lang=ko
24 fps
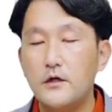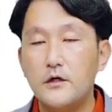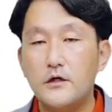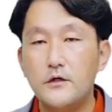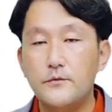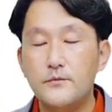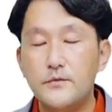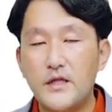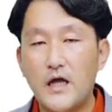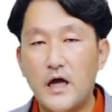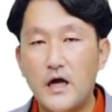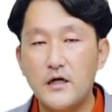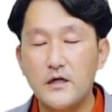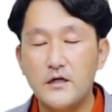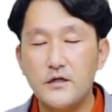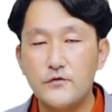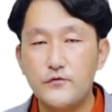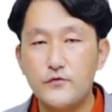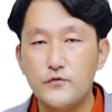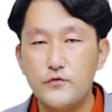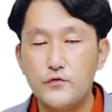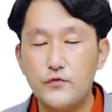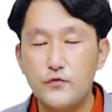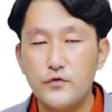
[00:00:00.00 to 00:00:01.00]
그러면 단기
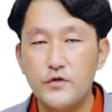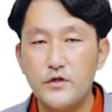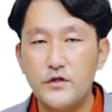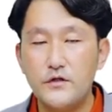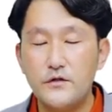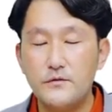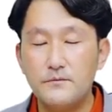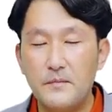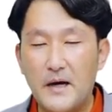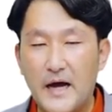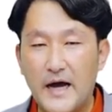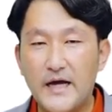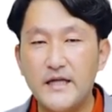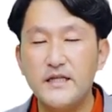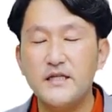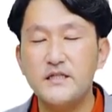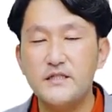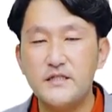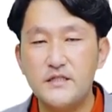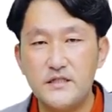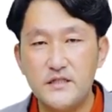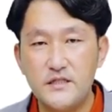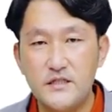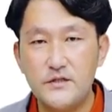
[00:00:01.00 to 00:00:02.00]
순손익은
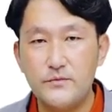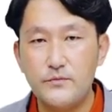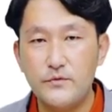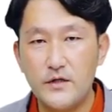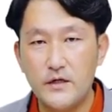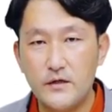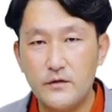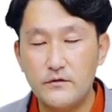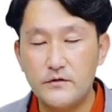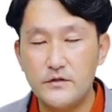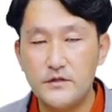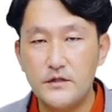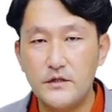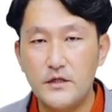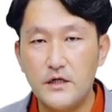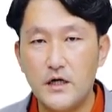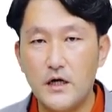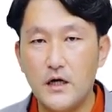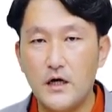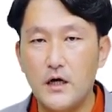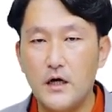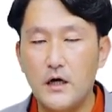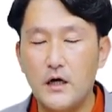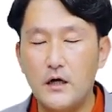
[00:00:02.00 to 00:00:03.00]
마이너스 20이 될
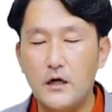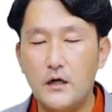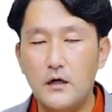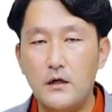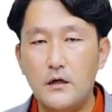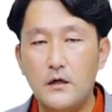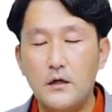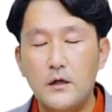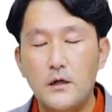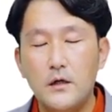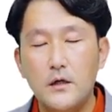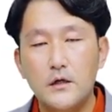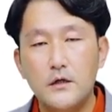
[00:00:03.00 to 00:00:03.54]
것이니까,